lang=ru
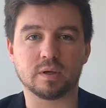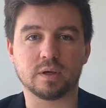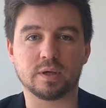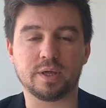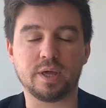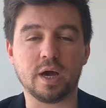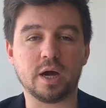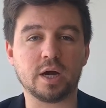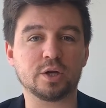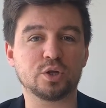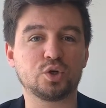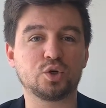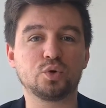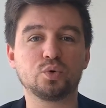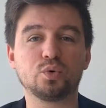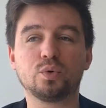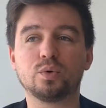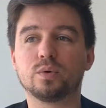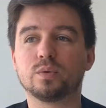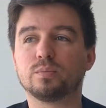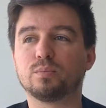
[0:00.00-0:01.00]
Я
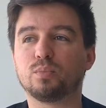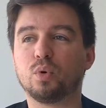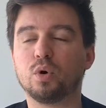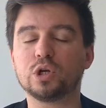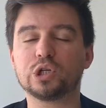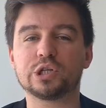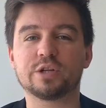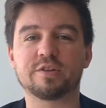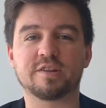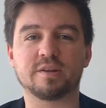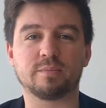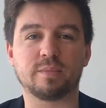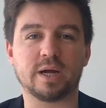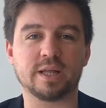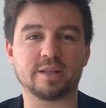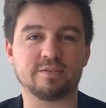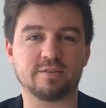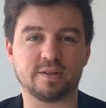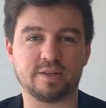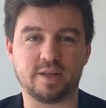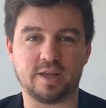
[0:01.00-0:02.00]
хочу больше
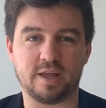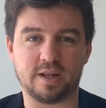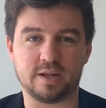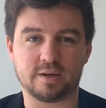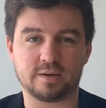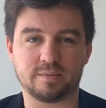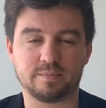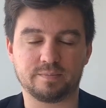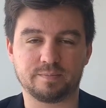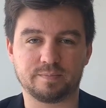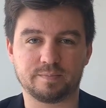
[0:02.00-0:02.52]
зарабатывать денег.